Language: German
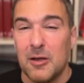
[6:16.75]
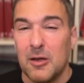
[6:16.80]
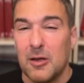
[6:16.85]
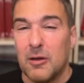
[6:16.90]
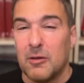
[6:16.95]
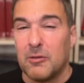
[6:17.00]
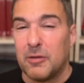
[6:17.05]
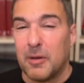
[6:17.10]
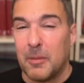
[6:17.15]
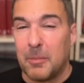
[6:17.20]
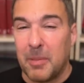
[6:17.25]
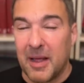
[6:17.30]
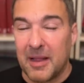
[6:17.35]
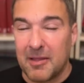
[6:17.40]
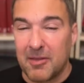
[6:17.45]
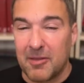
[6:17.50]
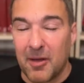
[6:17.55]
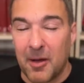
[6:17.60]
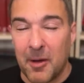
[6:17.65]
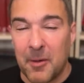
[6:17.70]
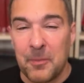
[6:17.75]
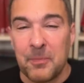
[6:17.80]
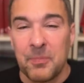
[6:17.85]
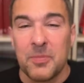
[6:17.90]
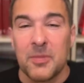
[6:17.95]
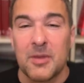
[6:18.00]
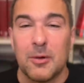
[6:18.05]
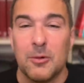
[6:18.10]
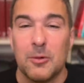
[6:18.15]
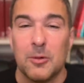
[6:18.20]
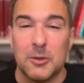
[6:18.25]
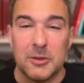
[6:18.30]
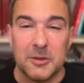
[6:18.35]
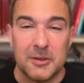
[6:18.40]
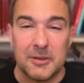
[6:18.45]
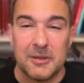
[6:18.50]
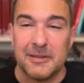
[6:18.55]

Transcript: Verpetzer. Und